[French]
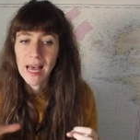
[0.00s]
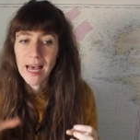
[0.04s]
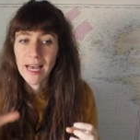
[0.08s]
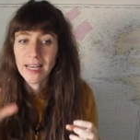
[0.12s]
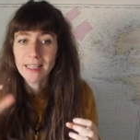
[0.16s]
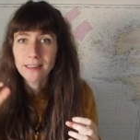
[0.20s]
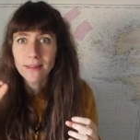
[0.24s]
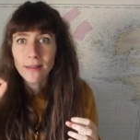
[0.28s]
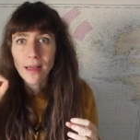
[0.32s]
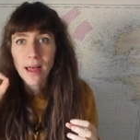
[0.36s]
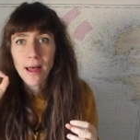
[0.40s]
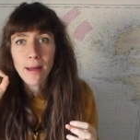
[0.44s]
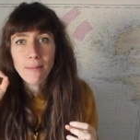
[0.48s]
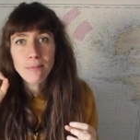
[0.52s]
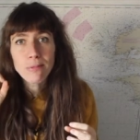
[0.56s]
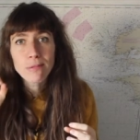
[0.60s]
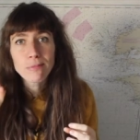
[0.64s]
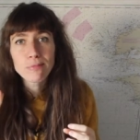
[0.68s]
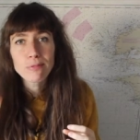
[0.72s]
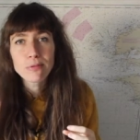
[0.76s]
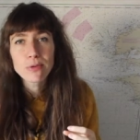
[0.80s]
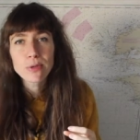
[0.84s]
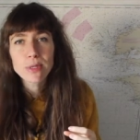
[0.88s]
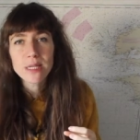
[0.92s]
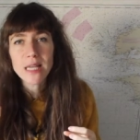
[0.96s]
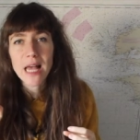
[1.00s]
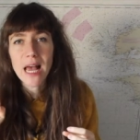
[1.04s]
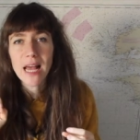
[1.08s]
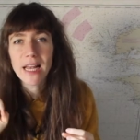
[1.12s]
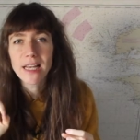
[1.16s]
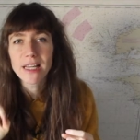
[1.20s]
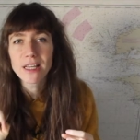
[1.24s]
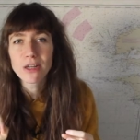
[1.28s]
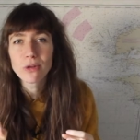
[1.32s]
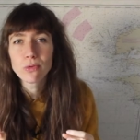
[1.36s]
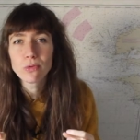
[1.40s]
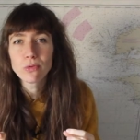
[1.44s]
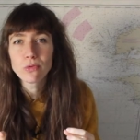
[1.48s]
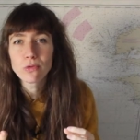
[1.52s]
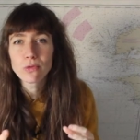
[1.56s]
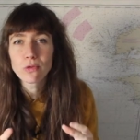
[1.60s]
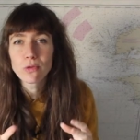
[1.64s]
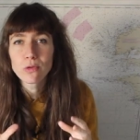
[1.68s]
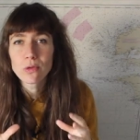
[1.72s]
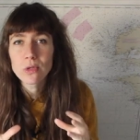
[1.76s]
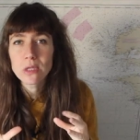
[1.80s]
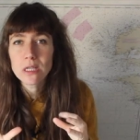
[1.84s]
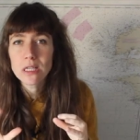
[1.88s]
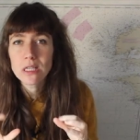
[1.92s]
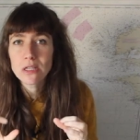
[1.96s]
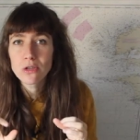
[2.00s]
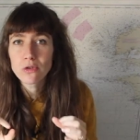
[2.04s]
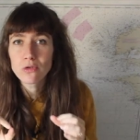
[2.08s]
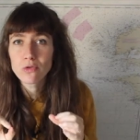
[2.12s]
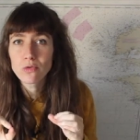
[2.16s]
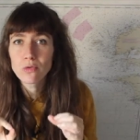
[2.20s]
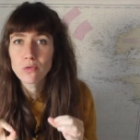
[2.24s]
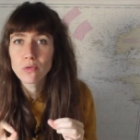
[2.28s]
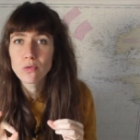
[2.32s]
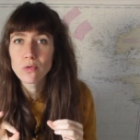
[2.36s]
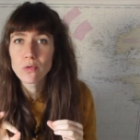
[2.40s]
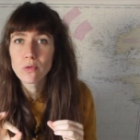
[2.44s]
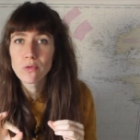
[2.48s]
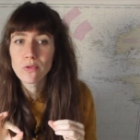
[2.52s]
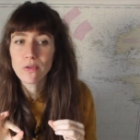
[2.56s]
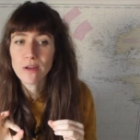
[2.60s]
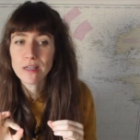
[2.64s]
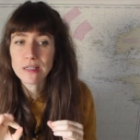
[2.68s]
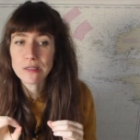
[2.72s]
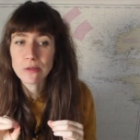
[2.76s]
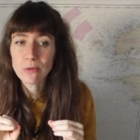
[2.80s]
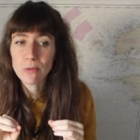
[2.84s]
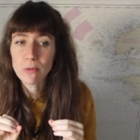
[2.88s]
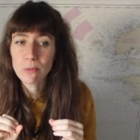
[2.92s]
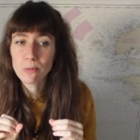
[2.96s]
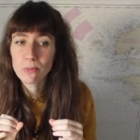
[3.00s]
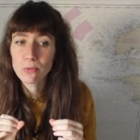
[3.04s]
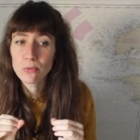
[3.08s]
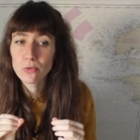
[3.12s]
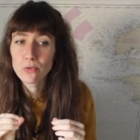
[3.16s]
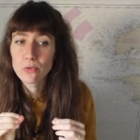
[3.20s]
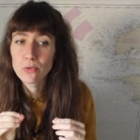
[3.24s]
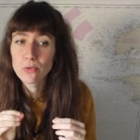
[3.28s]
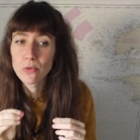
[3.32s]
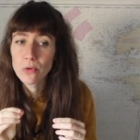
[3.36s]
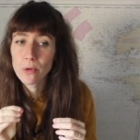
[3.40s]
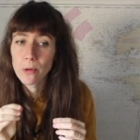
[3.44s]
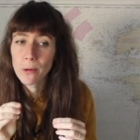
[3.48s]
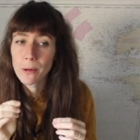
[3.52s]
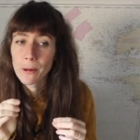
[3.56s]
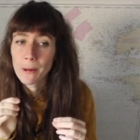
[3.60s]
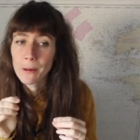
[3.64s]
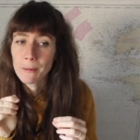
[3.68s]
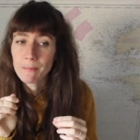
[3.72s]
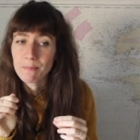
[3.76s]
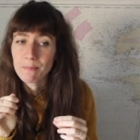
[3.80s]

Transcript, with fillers: à être un peu plus à l'écoute de ce qui se joue de façon plus euh,